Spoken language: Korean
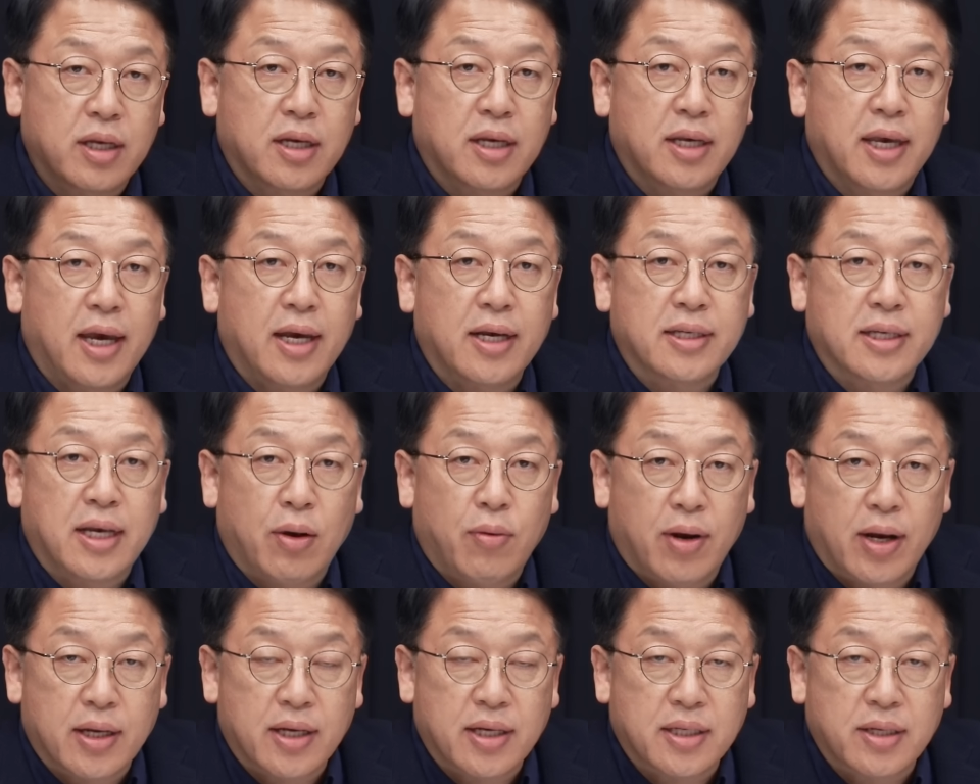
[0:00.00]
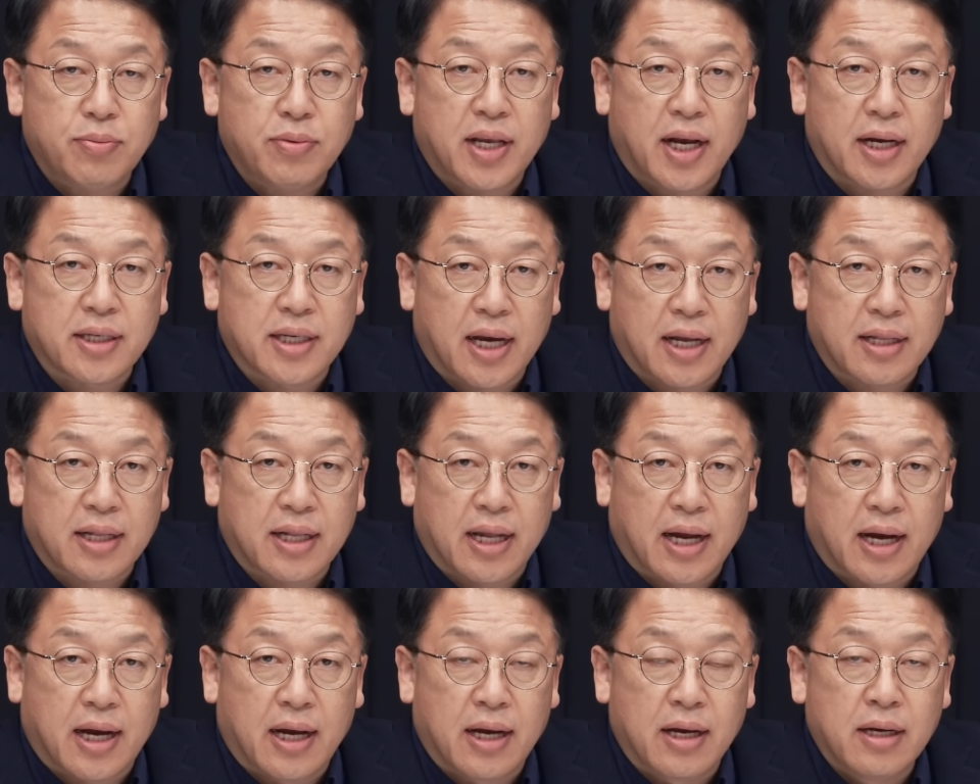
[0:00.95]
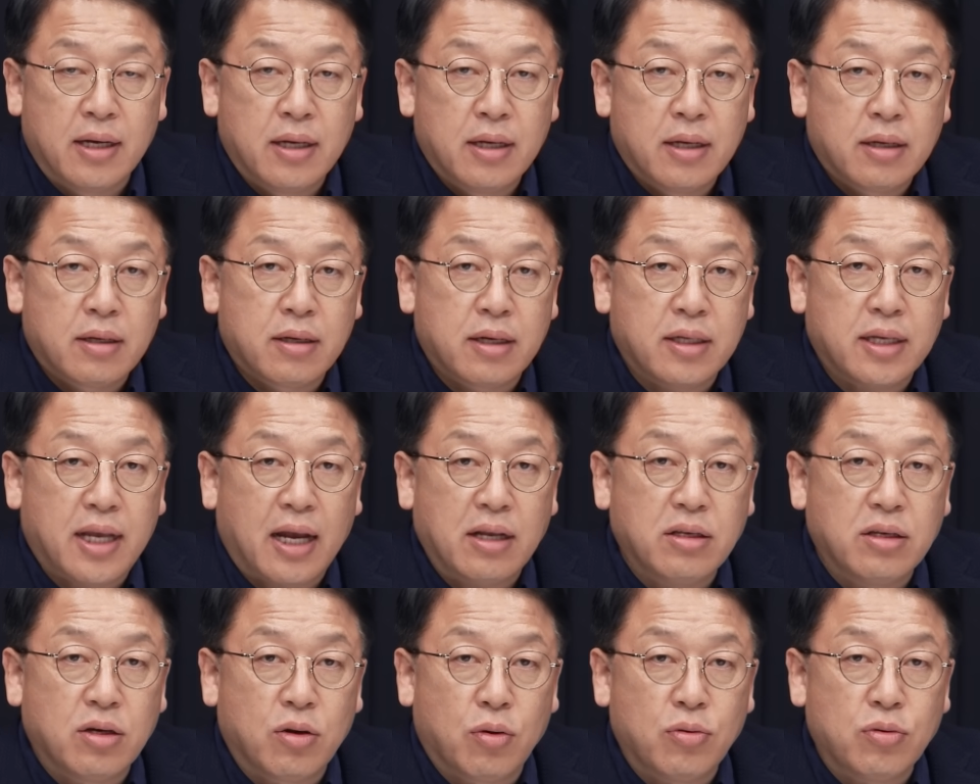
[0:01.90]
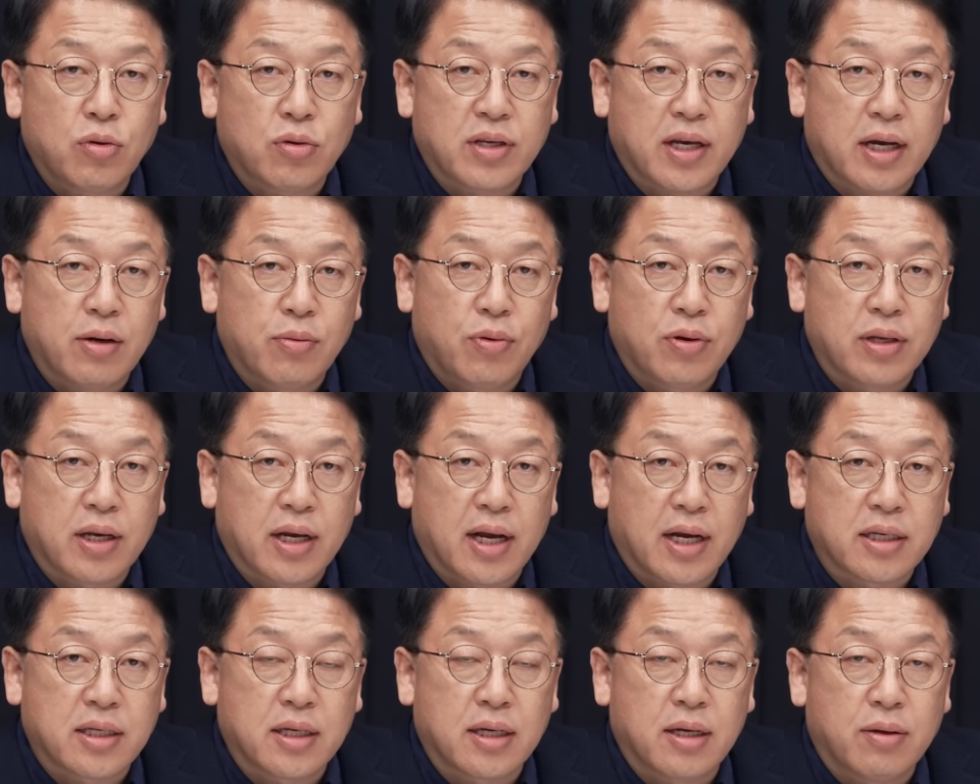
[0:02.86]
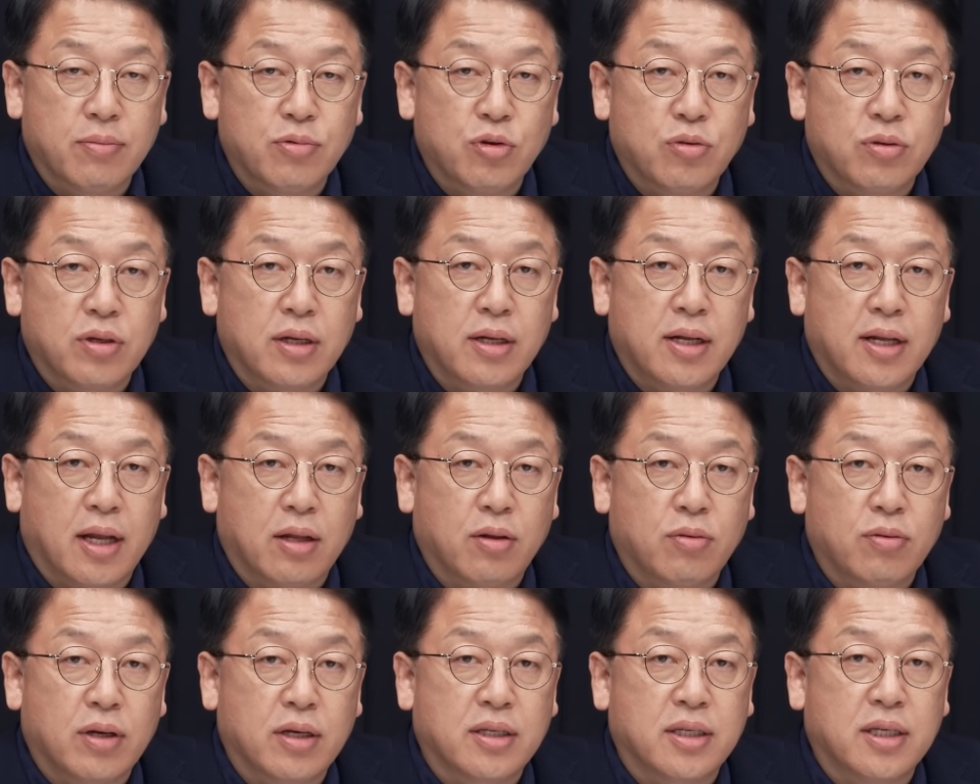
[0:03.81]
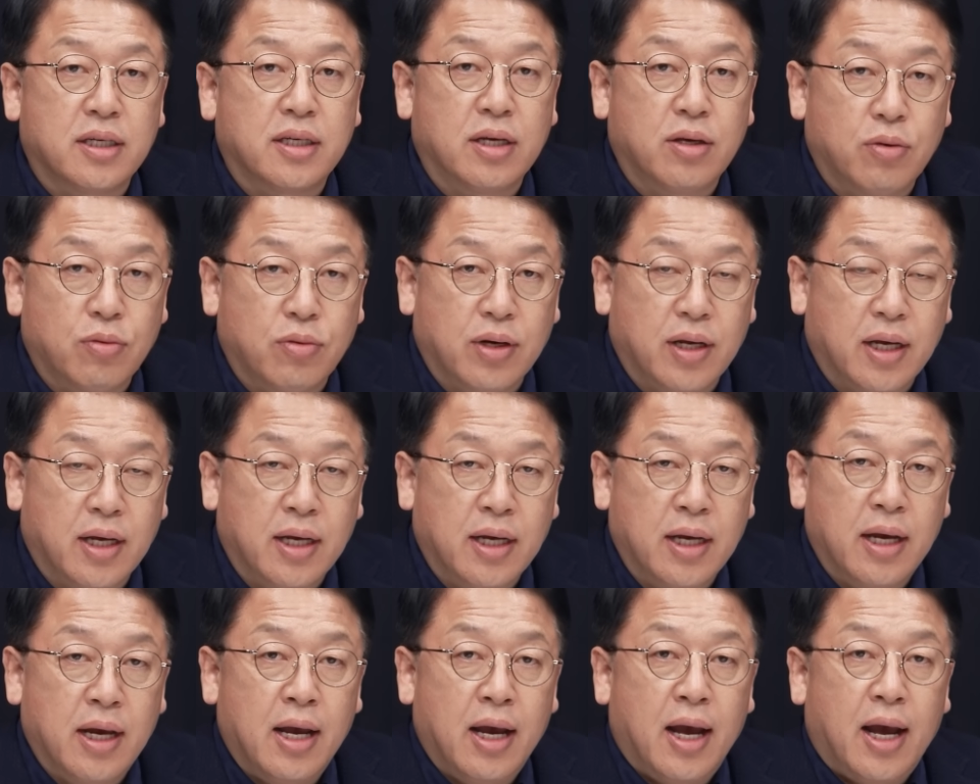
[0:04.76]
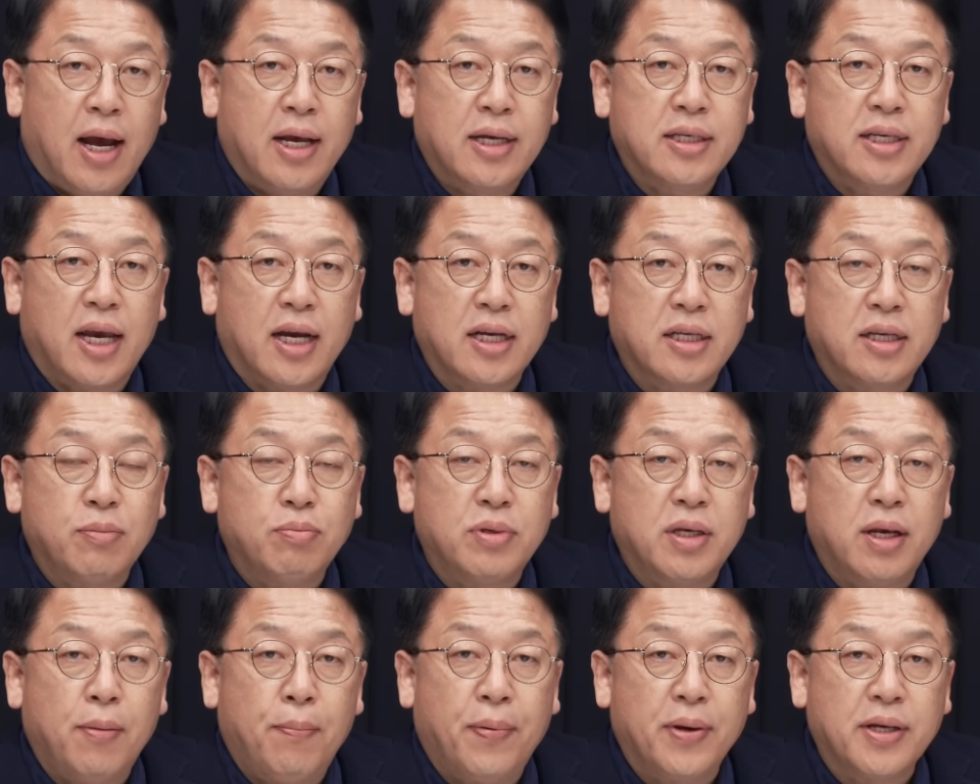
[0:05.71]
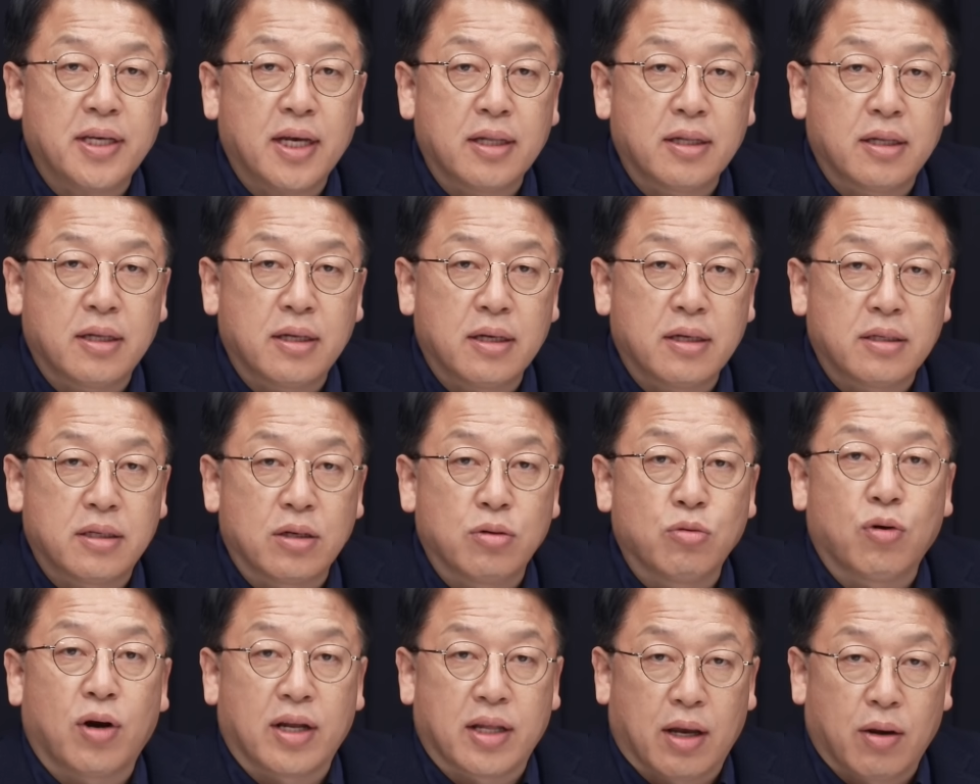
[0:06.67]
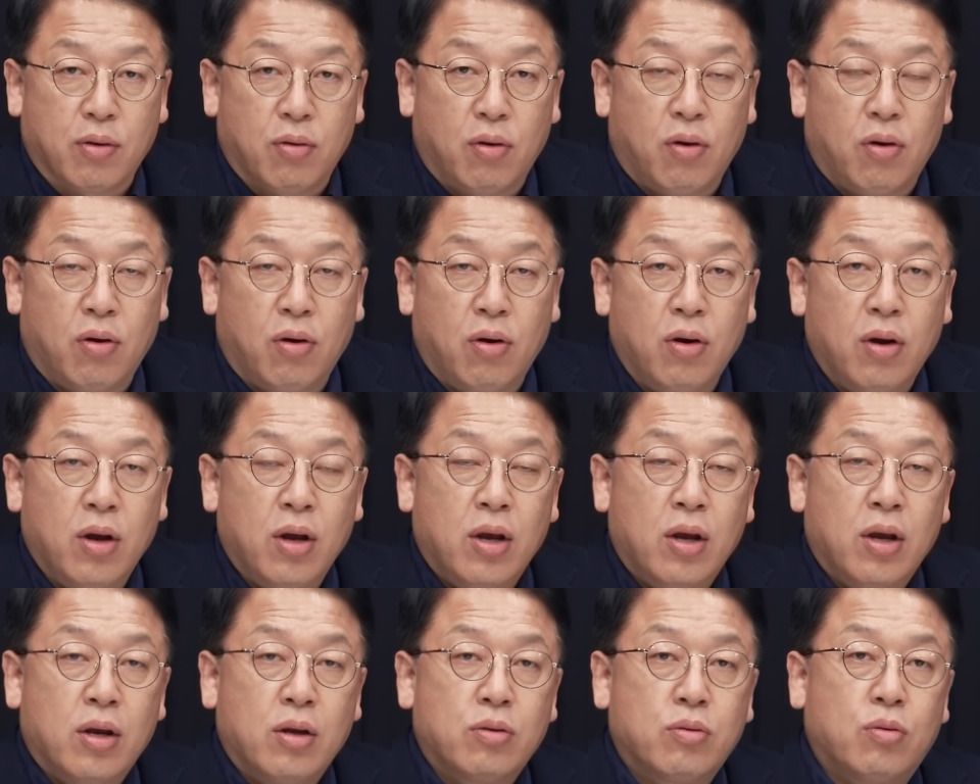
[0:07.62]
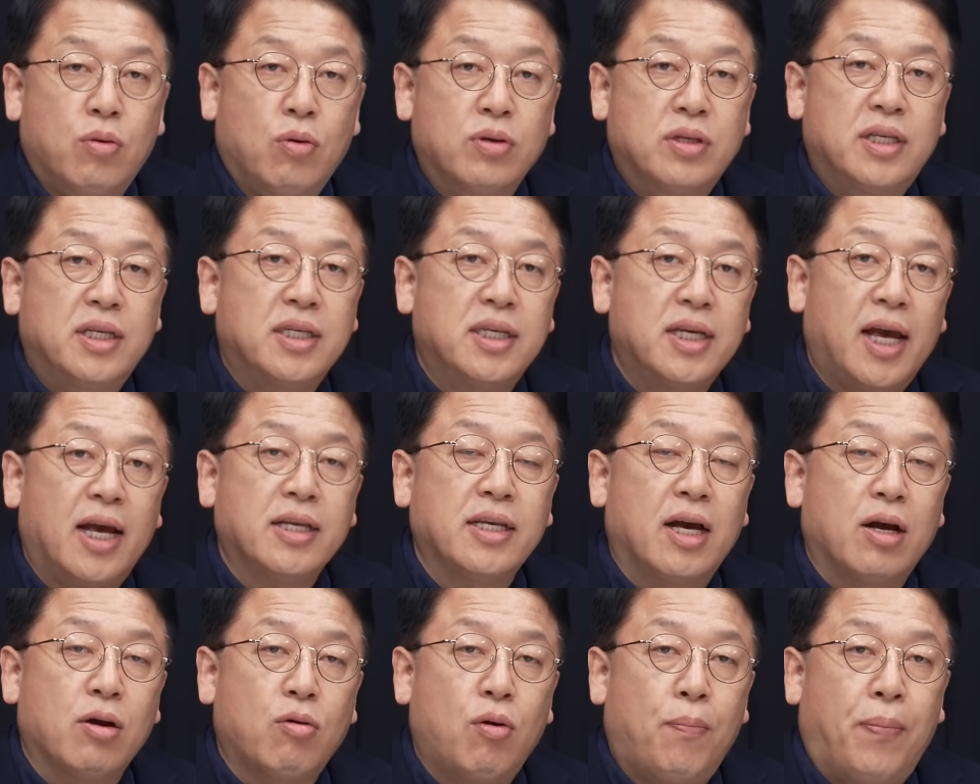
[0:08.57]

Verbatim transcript: TK 상황이 심상치 않다. 음. 그래서 한 여론조사를 보니까 지금 윤석열 대통령 지지율이 한 47% 전후가 되고 또 지지하지 않고